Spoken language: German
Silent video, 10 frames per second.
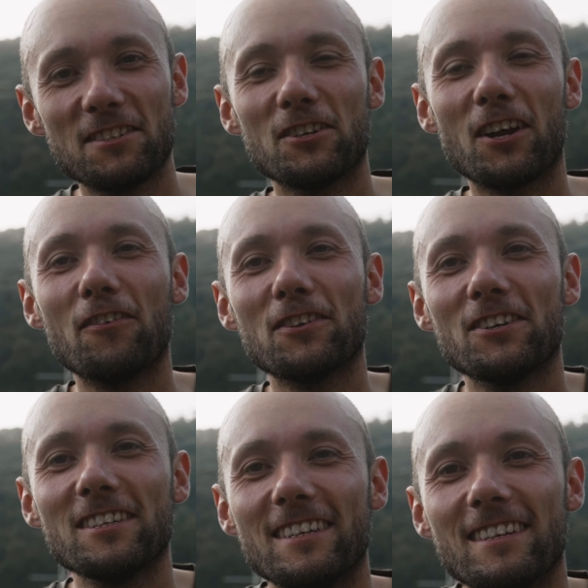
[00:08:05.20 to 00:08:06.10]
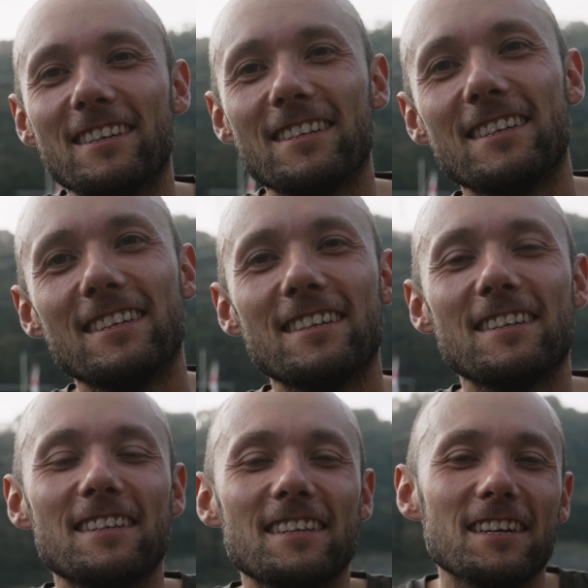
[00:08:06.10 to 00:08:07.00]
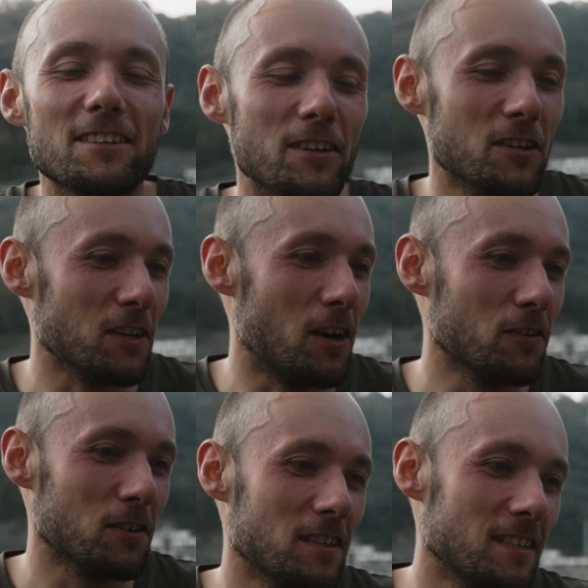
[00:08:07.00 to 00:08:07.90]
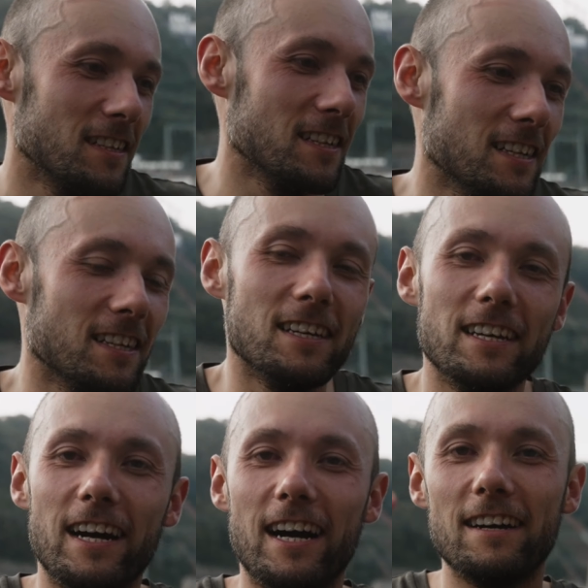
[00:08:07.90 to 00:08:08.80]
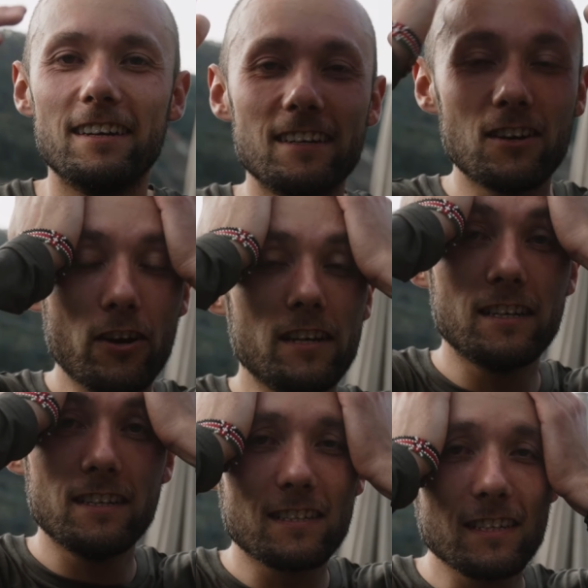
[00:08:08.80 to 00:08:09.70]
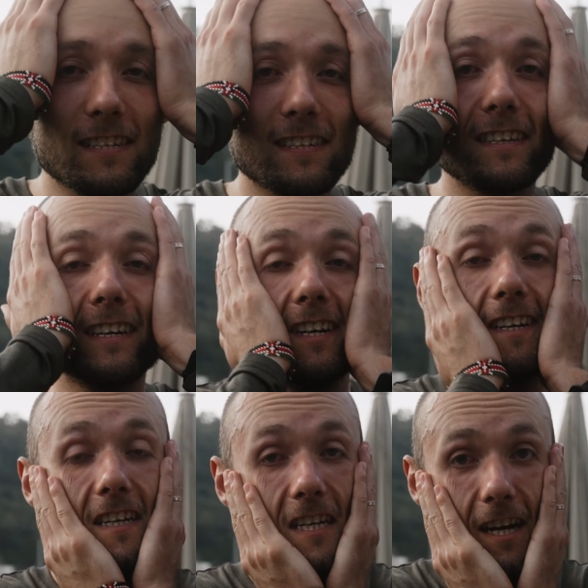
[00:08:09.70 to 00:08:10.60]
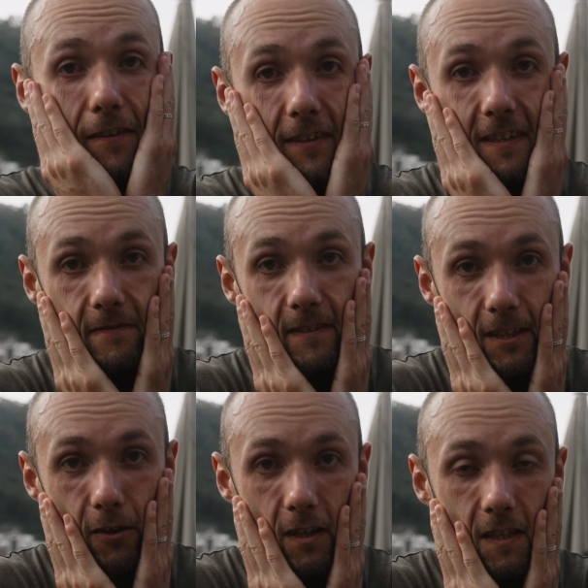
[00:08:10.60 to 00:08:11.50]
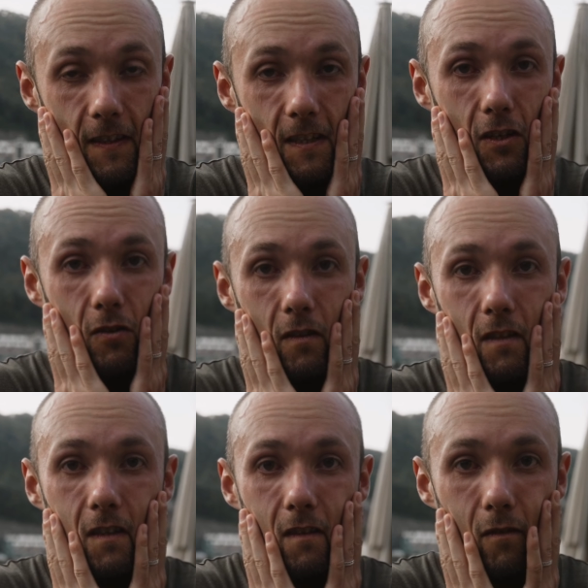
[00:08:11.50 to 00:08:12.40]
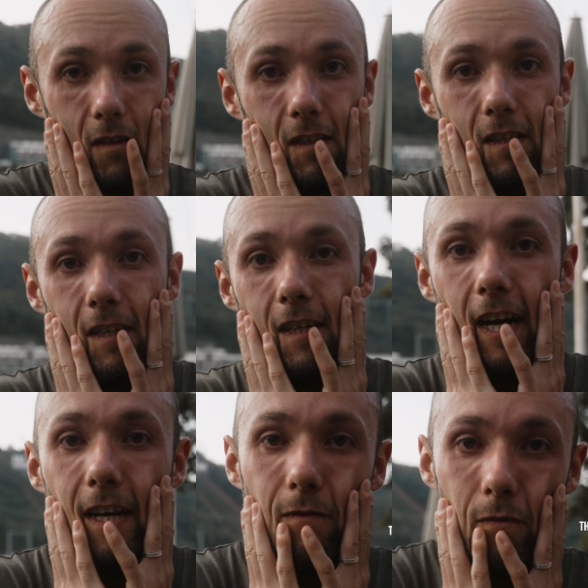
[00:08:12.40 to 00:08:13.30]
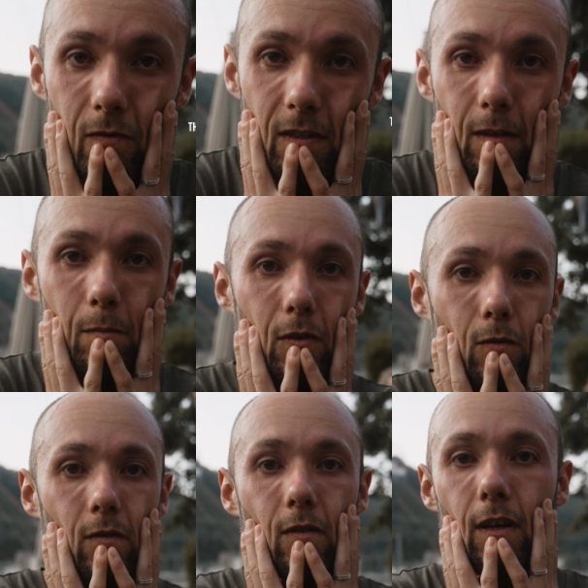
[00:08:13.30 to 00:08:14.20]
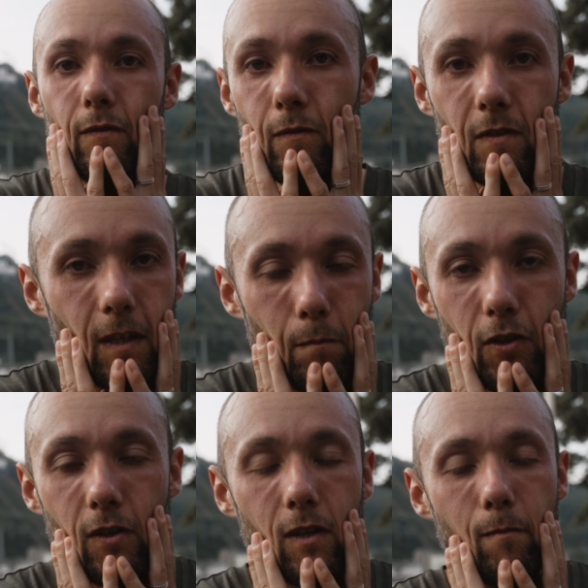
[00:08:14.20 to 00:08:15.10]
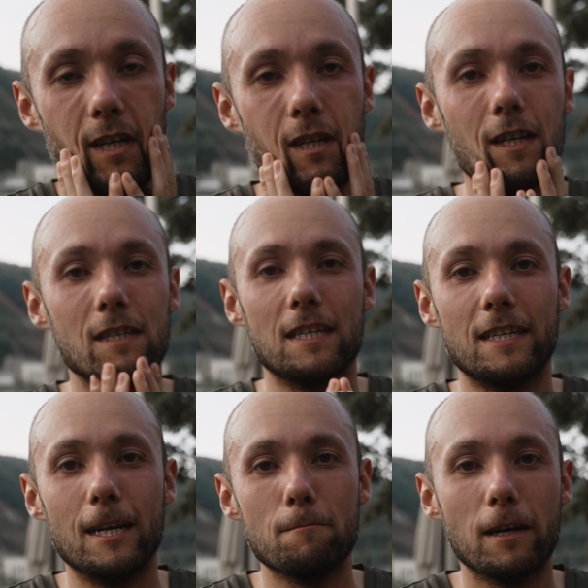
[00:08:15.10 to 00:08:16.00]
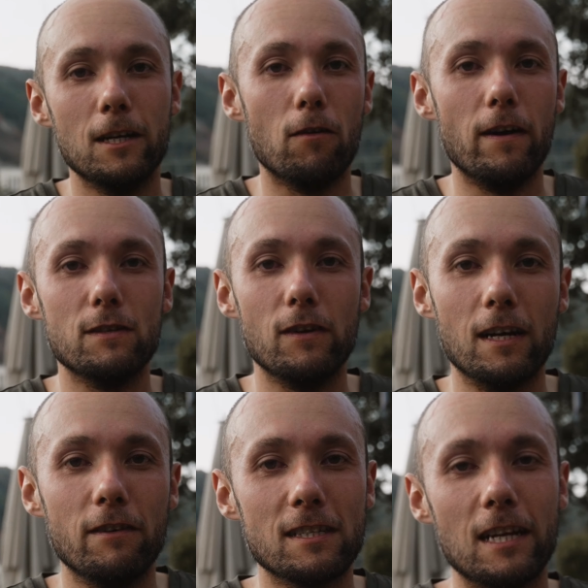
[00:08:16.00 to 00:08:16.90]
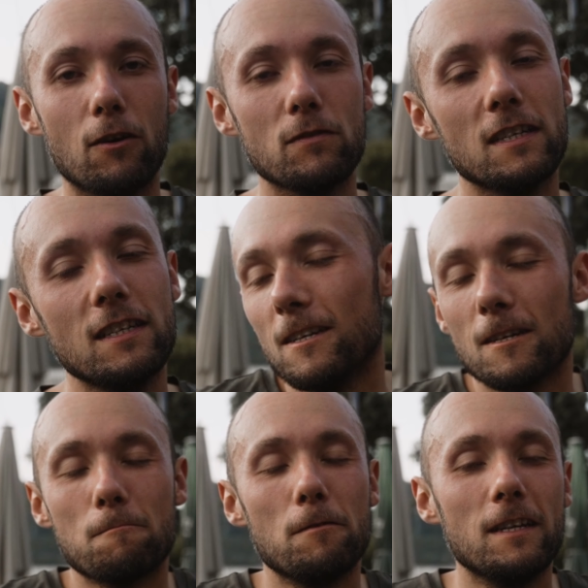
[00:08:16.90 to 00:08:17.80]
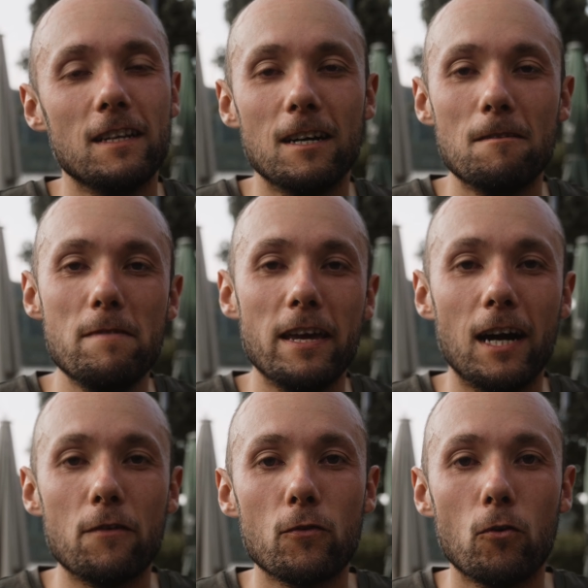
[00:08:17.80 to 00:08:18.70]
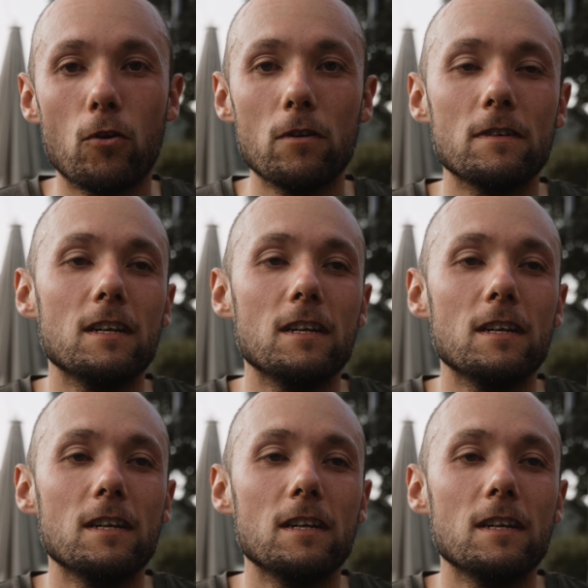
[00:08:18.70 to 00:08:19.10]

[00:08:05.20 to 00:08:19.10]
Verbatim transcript: schon drauf gedrückt? Ja, ich habe schon drauf gedrückt. Du hast Leuchtet schon, schon ein rotes Lämpchen hier. Ja, und Leute, hier. es ist äh, geschafft. 29 Stunden und äh, 51 Minuten oder 50. Ich bin schon so matsch, dass ich das gar nicht mehr genau weiß, wie lange wir jetzt gelaufen sind. Ich bin äh, mega froh.